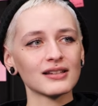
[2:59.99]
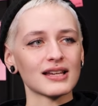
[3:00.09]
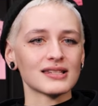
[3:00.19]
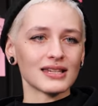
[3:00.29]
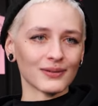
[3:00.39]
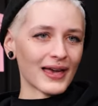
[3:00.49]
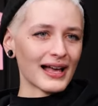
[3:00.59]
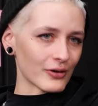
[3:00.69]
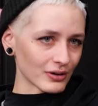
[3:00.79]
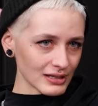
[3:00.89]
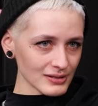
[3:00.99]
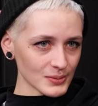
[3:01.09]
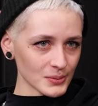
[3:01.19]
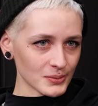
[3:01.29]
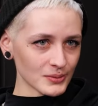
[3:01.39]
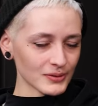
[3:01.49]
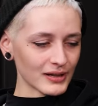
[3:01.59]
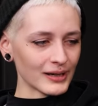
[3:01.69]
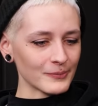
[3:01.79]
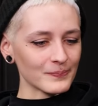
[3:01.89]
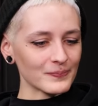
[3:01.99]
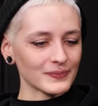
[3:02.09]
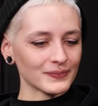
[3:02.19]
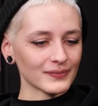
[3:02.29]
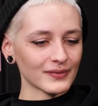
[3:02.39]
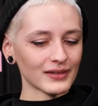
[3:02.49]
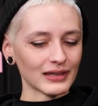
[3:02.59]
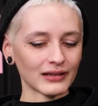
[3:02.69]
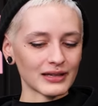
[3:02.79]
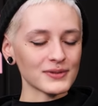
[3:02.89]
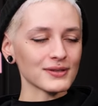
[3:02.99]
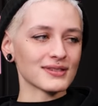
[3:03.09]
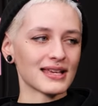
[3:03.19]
das irgendwie halt auch nicht so. Ähm, dann gibt es so